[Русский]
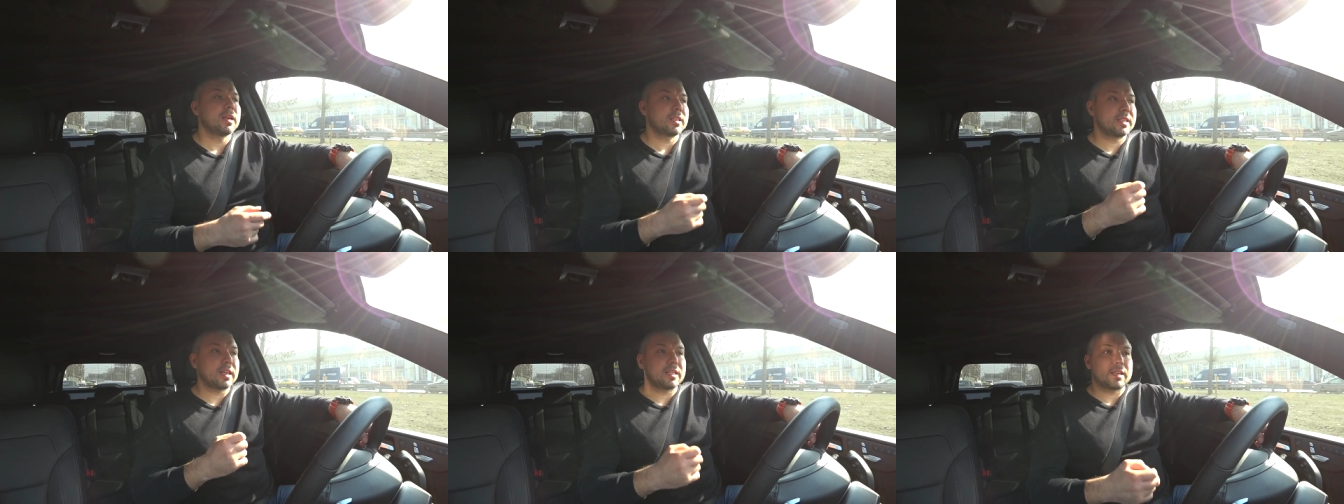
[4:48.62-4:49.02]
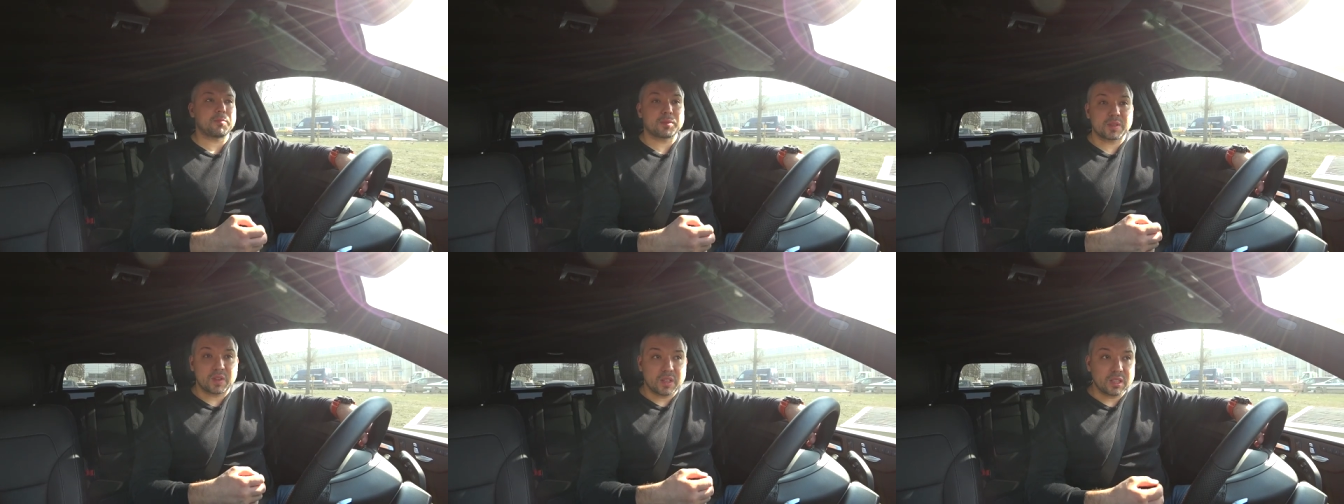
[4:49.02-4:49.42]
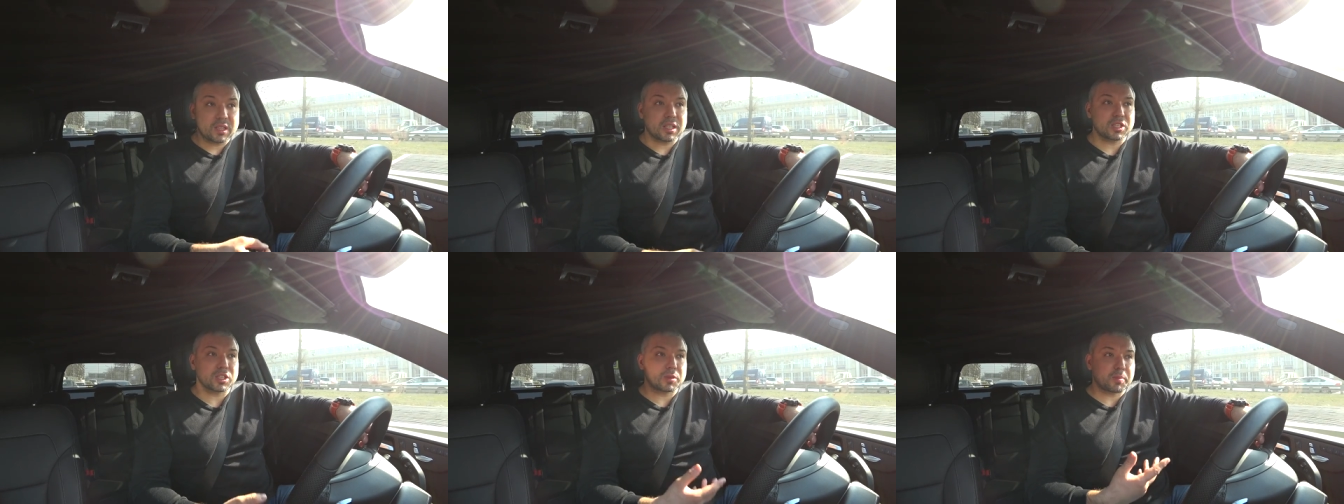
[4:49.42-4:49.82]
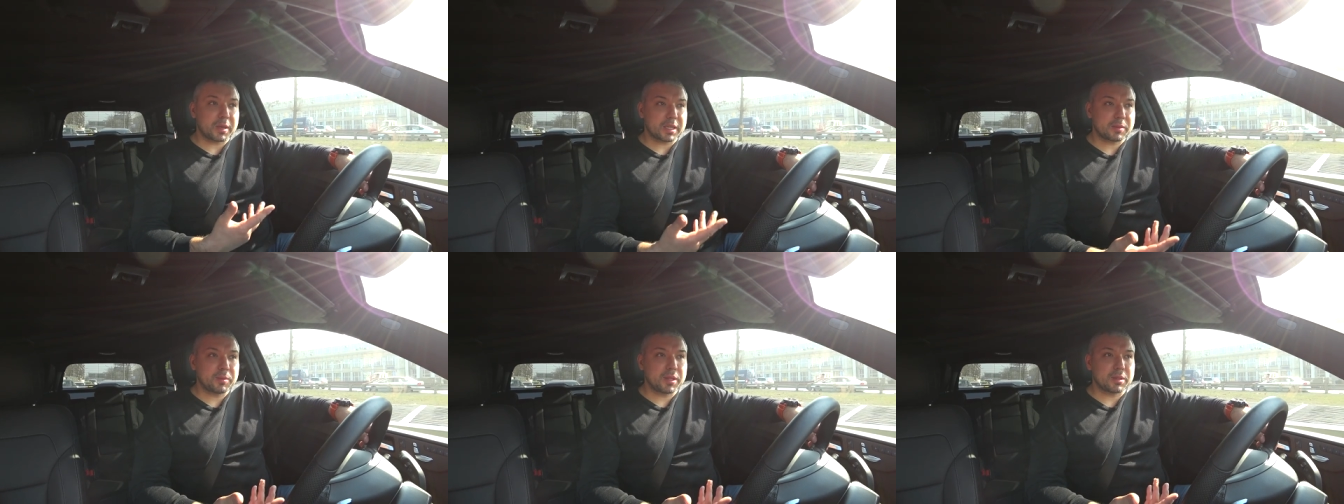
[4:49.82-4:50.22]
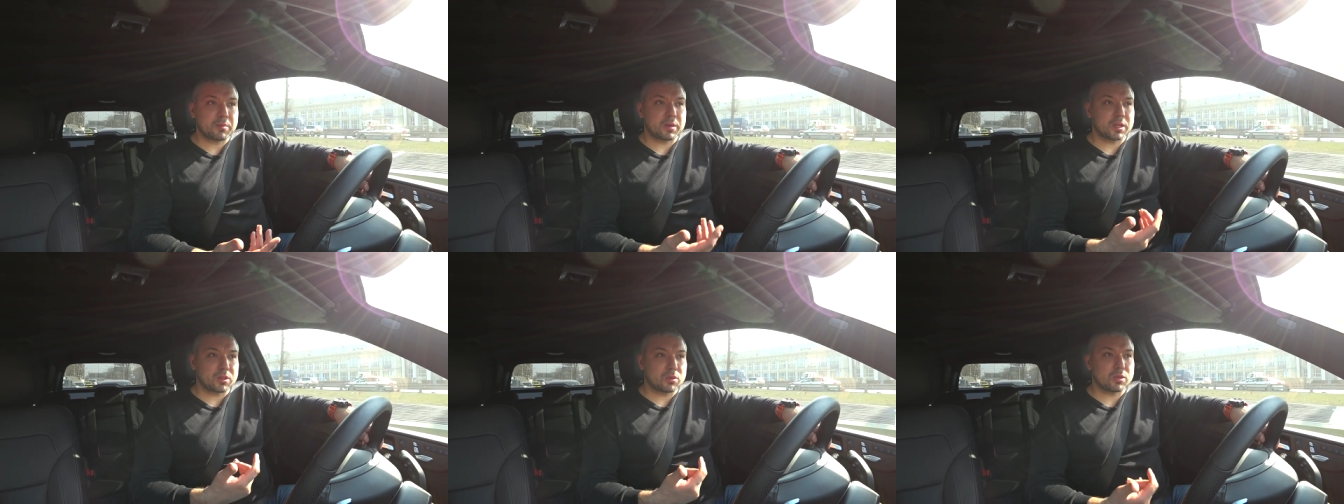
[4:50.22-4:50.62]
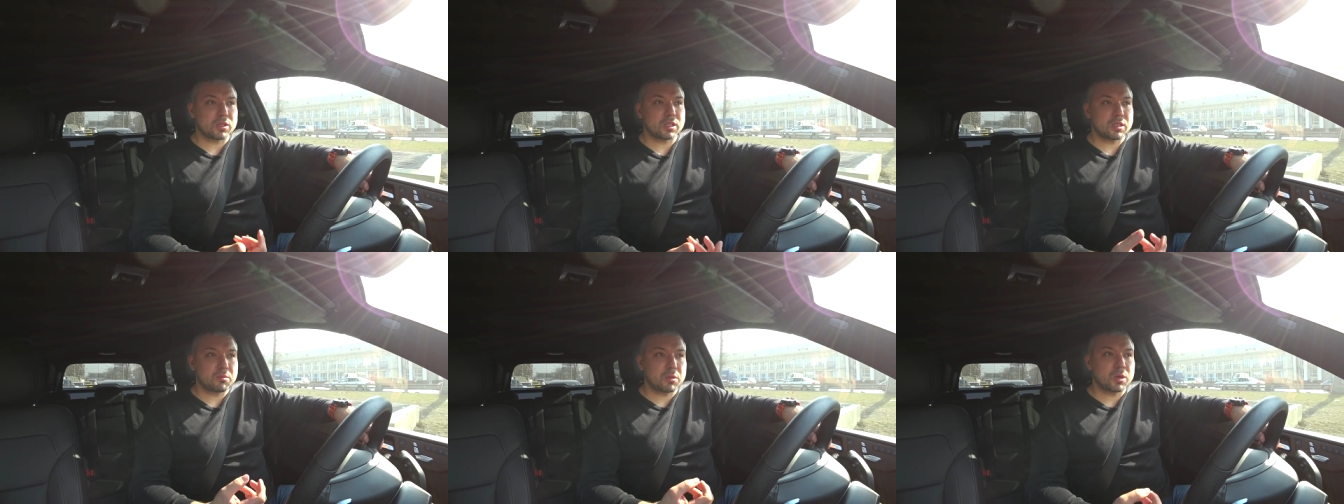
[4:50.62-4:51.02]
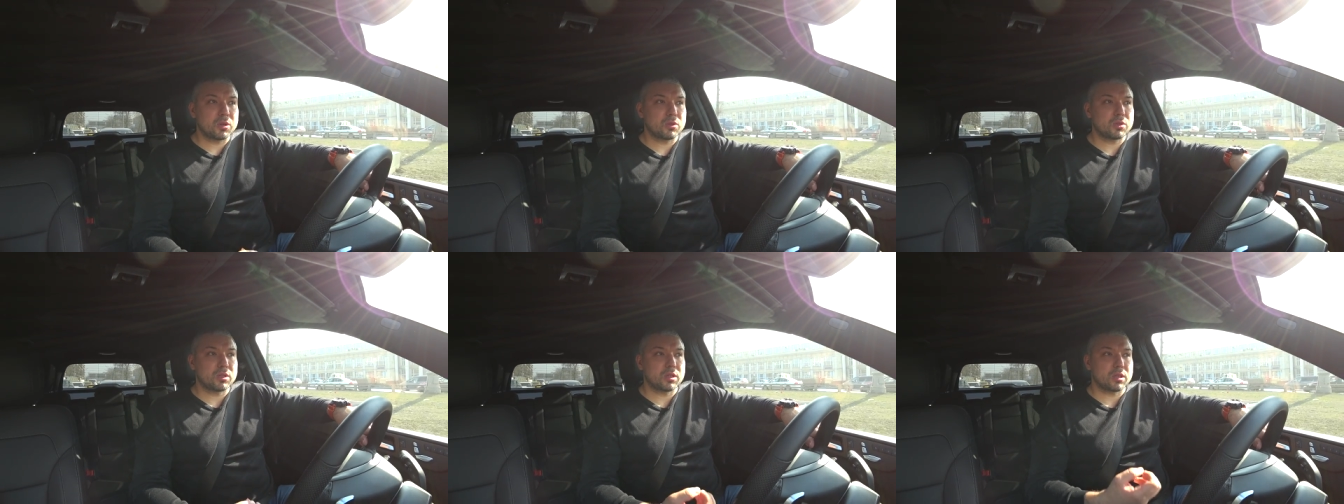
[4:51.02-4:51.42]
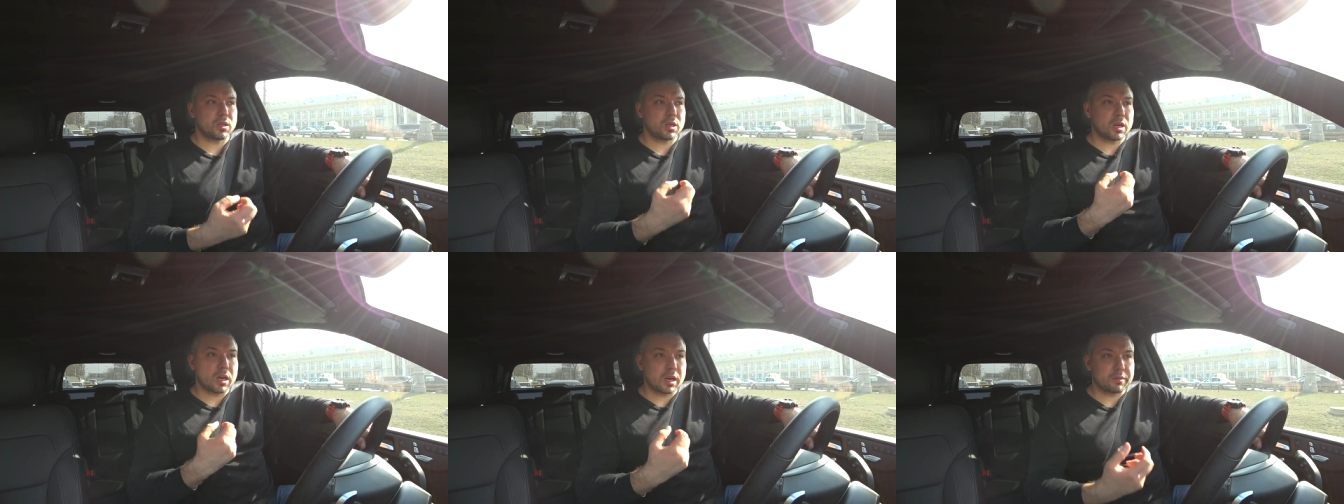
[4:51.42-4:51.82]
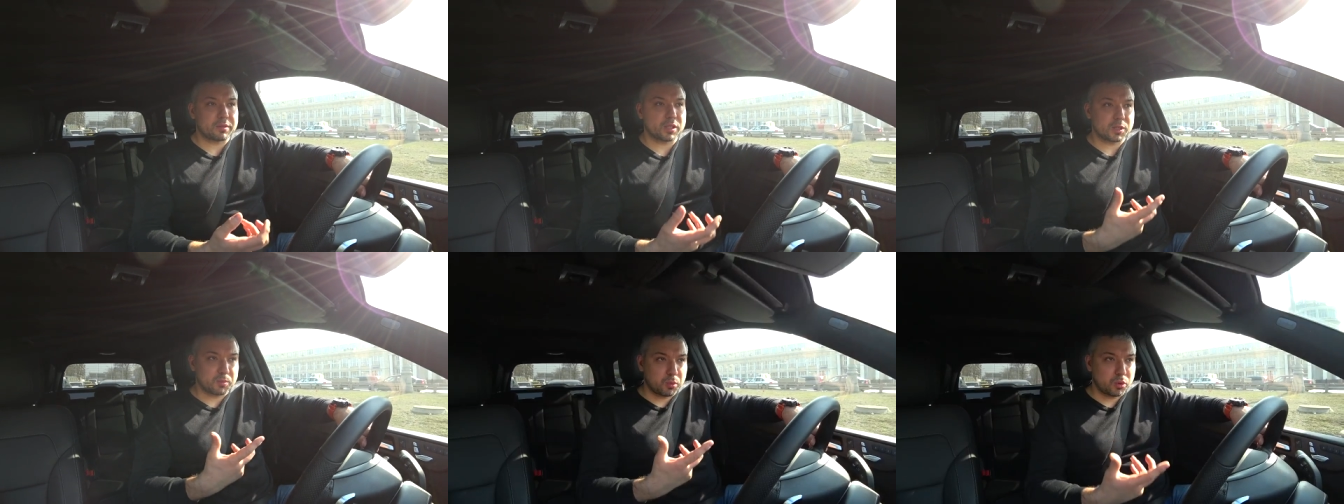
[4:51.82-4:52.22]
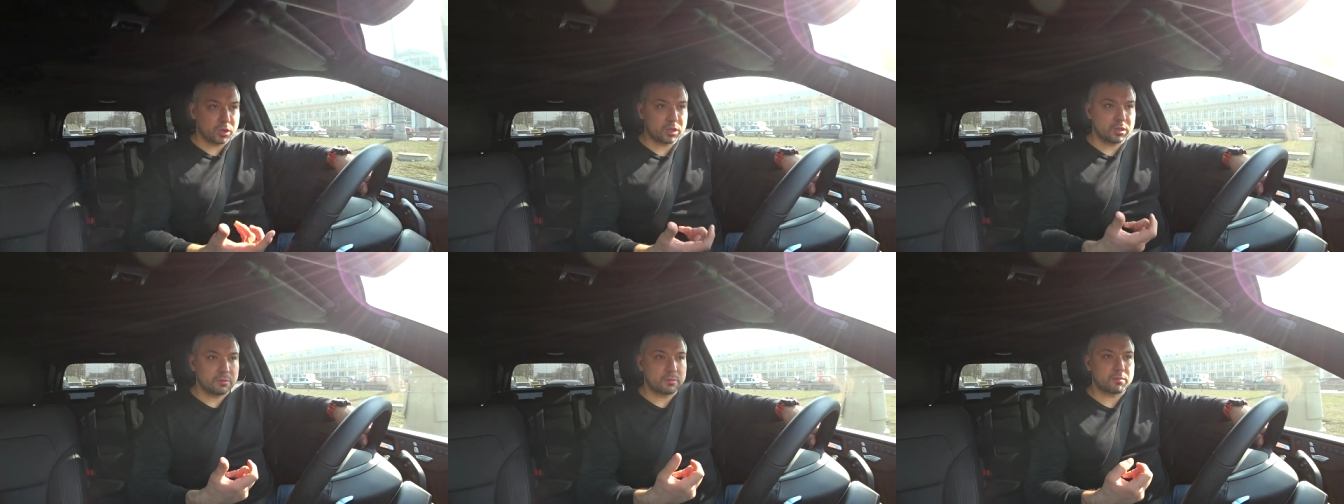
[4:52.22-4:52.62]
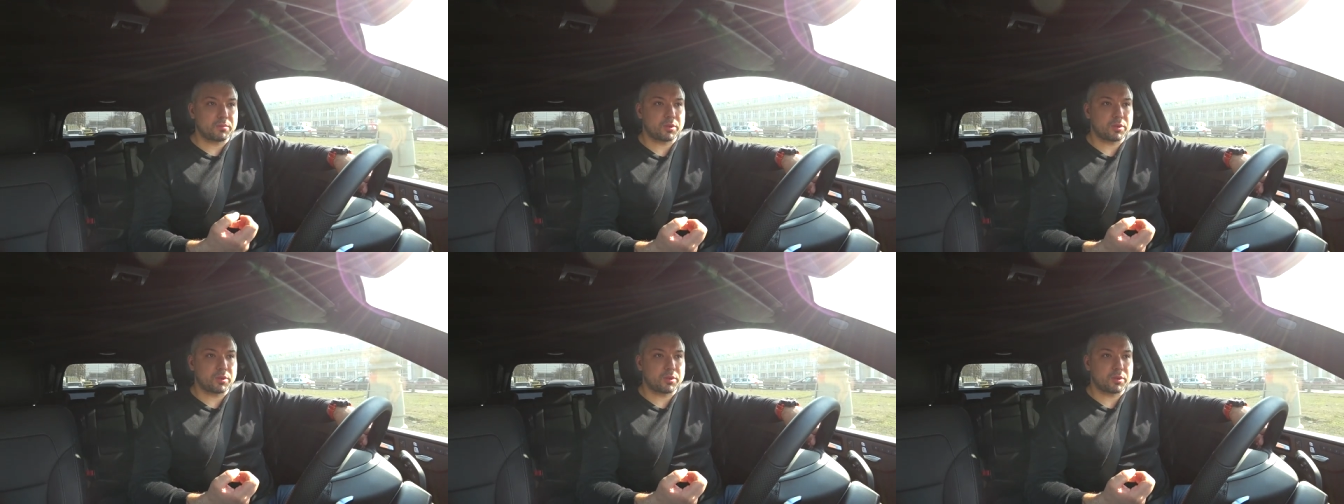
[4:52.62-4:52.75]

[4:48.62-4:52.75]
Кстати, я позвонил даже спортсменам, которые занимаются автоспортом,